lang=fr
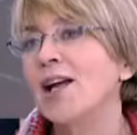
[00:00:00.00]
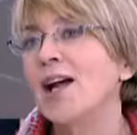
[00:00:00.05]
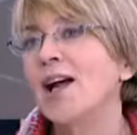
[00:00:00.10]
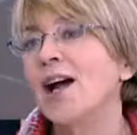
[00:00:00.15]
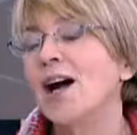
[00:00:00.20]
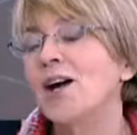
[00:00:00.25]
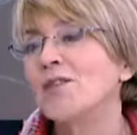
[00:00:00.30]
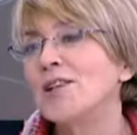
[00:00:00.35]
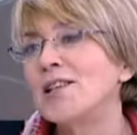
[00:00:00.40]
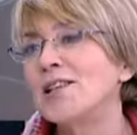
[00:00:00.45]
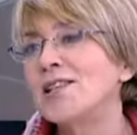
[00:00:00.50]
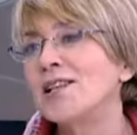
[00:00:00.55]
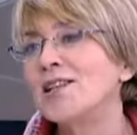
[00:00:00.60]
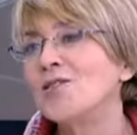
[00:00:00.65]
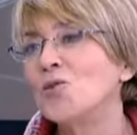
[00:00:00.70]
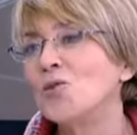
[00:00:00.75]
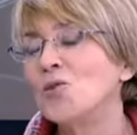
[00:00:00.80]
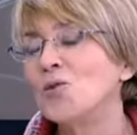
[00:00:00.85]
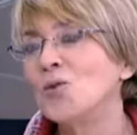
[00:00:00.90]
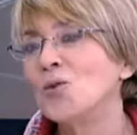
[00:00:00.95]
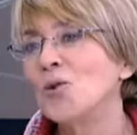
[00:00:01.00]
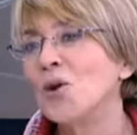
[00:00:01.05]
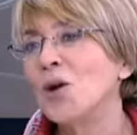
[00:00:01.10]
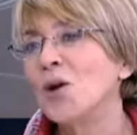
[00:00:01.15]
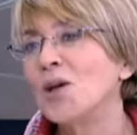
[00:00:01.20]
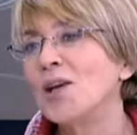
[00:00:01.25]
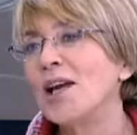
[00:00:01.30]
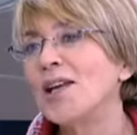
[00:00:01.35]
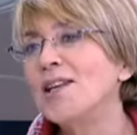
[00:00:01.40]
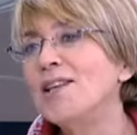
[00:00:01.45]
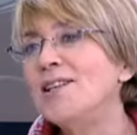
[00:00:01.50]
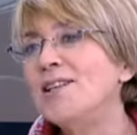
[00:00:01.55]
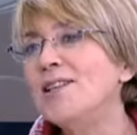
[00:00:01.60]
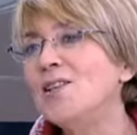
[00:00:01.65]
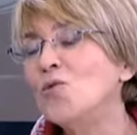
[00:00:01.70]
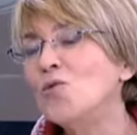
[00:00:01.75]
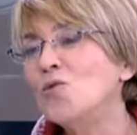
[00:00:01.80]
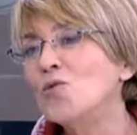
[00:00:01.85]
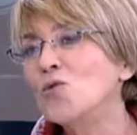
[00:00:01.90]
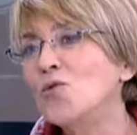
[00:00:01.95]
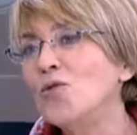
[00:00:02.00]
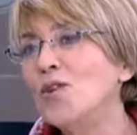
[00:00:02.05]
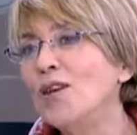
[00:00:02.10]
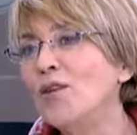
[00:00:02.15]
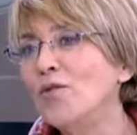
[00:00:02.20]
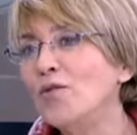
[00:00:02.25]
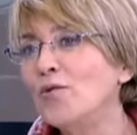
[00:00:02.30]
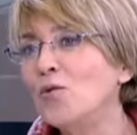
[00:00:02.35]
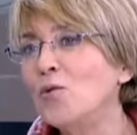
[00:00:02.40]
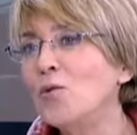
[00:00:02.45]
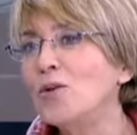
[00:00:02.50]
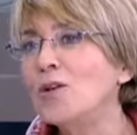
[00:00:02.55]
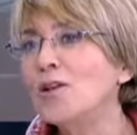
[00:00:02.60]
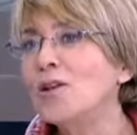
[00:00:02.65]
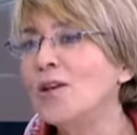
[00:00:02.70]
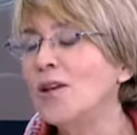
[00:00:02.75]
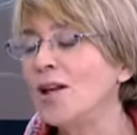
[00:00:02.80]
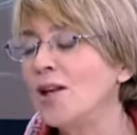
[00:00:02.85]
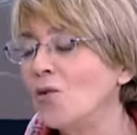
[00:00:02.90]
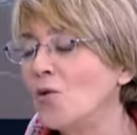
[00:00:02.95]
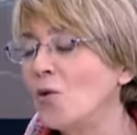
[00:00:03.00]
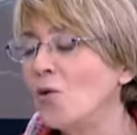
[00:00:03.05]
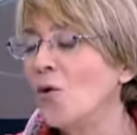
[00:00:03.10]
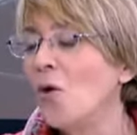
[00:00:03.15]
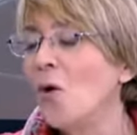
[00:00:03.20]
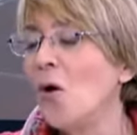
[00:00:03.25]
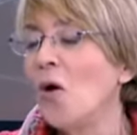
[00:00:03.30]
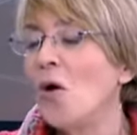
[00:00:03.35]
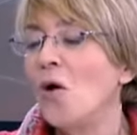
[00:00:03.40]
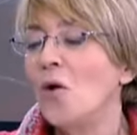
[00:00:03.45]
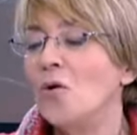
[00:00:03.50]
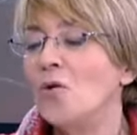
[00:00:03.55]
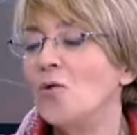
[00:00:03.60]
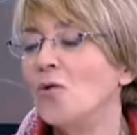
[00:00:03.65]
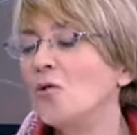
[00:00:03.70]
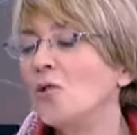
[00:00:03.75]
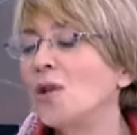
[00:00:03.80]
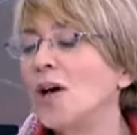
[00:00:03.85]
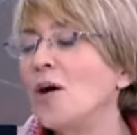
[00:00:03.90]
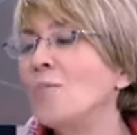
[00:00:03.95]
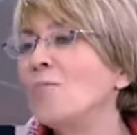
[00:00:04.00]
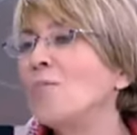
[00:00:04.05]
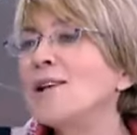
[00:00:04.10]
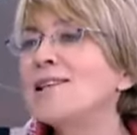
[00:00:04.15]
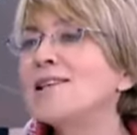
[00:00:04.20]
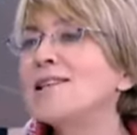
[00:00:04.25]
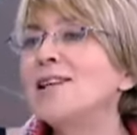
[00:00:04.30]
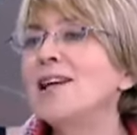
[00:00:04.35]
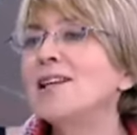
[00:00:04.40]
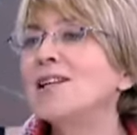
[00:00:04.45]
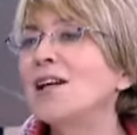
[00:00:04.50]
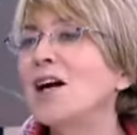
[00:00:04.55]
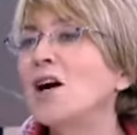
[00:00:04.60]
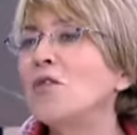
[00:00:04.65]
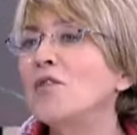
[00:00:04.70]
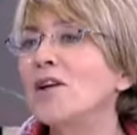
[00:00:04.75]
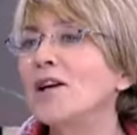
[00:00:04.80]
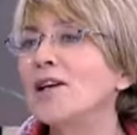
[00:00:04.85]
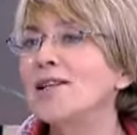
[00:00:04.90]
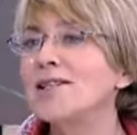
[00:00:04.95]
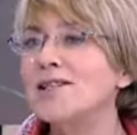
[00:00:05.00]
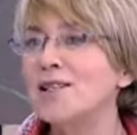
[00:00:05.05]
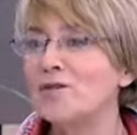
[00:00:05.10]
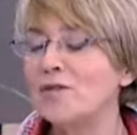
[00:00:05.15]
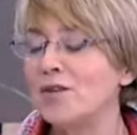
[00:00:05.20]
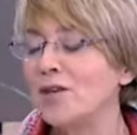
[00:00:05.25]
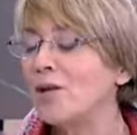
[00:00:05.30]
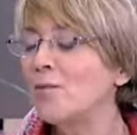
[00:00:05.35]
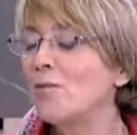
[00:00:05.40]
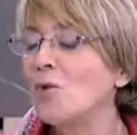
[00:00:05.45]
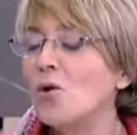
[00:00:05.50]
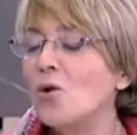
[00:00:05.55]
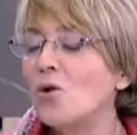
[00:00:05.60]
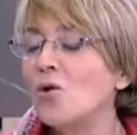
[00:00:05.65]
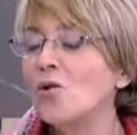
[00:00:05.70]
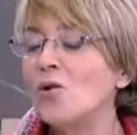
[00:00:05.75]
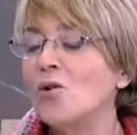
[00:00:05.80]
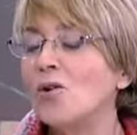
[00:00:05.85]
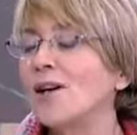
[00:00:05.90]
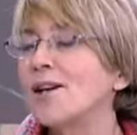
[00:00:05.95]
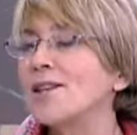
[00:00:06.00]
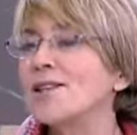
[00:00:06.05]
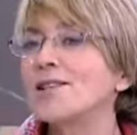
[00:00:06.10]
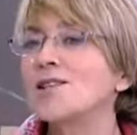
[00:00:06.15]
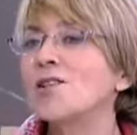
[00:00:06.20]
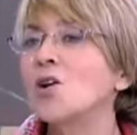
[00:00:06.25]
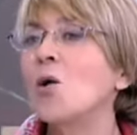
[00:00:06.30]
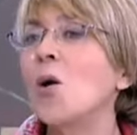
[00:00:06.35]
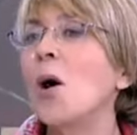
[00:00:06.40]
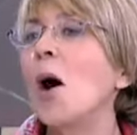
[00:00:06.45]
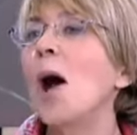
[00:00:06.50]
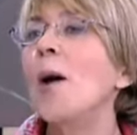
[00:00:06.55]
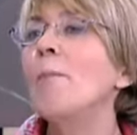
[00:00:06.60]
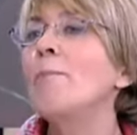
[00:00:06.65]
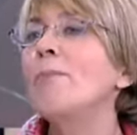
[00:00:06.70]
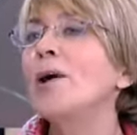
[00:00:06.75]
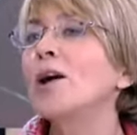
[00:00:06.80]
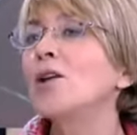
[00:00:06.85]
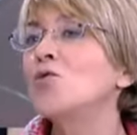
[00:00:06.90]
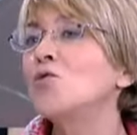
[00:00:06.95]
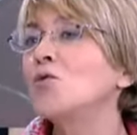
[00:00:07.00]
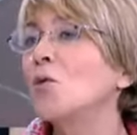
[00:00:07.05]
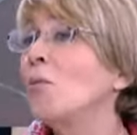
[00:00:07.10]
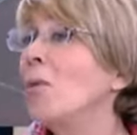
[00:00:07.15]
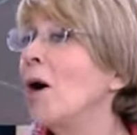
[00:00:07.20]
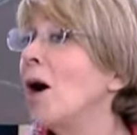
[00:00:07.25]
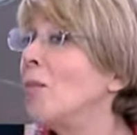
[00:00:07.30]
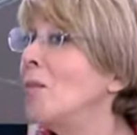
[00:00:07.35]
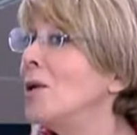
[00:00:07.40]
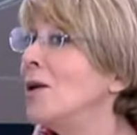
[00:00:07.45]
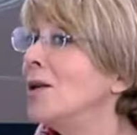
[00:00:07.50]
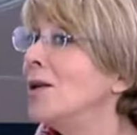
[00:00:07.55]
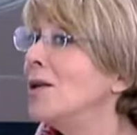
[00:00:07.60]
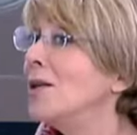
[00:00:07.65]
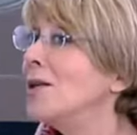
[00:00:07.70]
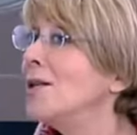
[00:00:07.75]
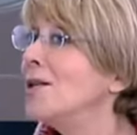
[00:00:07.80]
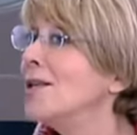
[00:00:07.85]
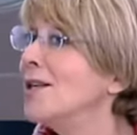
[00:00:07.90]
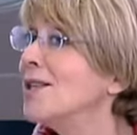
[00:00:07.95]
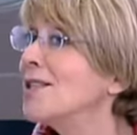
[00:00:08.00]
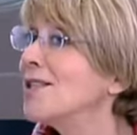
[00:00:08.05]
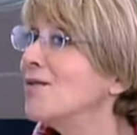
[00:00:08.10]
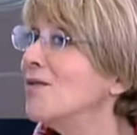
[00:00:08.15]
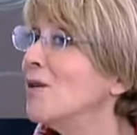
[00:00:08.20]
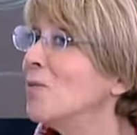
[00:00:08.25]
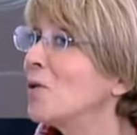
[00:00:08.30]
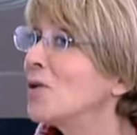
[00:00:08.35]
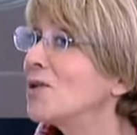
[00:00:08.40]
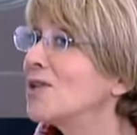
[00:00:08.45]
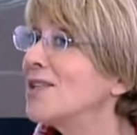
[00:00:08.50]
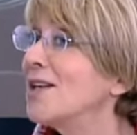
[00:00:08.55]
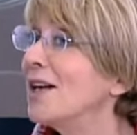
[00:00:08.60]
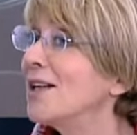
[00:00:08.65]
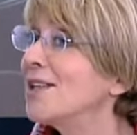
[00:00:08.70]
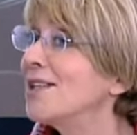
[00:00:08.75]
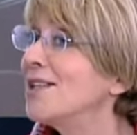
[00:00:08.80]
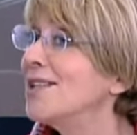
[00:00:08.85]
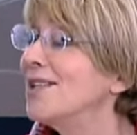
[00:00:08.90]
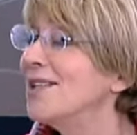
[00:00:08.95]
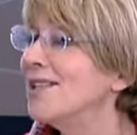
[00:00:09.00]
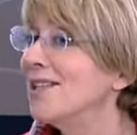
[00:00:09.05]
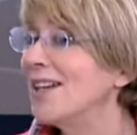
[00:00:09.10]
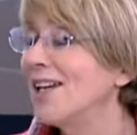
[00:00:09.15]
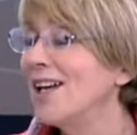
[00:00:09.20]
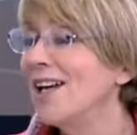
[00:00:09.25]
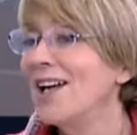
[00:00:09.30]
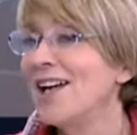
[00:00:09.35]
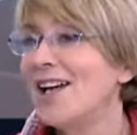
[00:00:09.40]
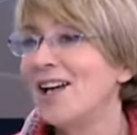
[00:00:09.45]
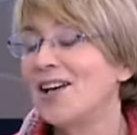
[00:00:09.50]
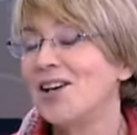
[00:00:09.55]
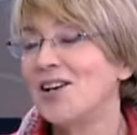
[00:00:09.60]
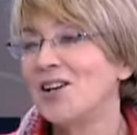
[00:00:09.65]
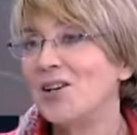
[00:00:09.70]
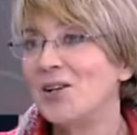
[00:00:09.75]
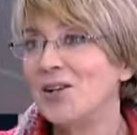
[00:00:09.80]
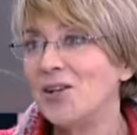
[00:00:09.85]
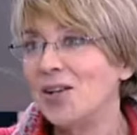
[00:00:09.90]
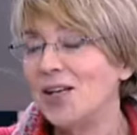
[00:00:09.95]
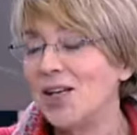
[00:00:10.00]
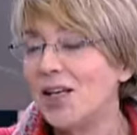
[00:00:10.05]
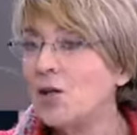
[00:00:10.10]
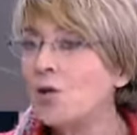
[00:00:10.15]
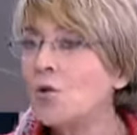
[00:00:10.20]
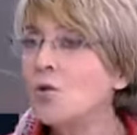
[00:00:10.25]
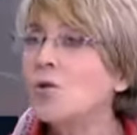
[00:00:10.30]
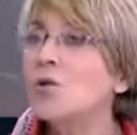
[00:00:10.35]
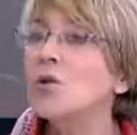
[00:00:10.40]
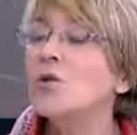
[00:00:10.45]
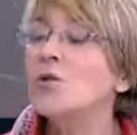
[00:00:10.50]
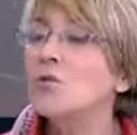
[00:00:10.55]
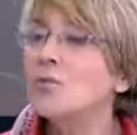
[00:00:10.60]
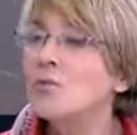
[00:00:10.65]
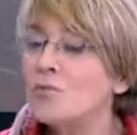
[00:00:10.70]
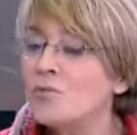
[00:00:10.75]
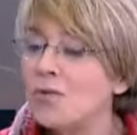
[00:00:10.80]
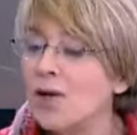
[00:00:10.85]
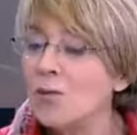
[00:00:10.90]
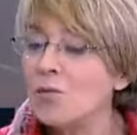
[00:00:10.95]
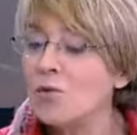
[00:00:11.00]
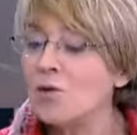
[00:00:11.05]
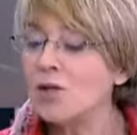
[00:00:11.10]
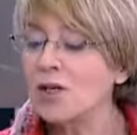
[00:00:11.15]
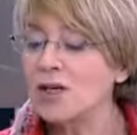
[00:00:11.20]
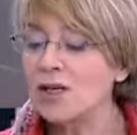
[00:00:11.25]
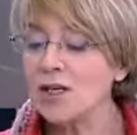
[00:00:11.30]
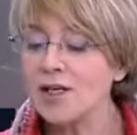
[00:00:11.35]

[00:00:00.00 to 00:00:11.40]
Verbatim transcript: avec cette qualité ou ce défaut qui est de passer à travers les événements en, en restant imperturbable Mhm. Tiens, ça fait penser à qui euh, Et donc, la moquerie,